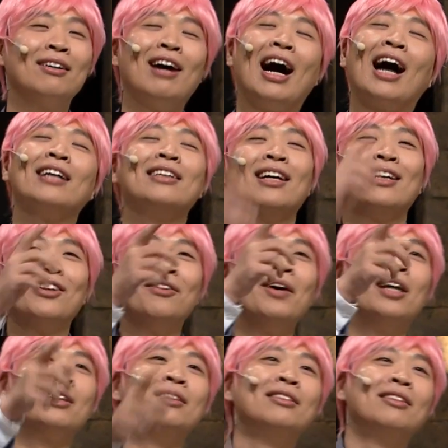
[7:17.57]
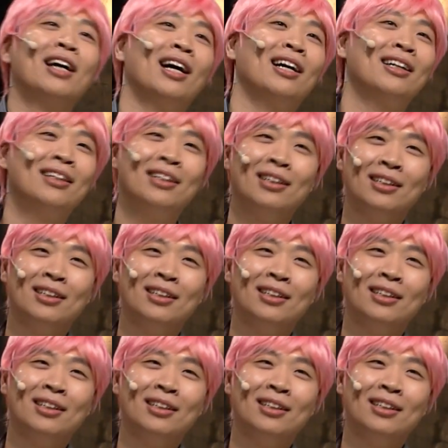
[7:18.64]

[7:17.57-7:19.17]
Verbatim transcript: 그 아니야. 너만 그런 거야.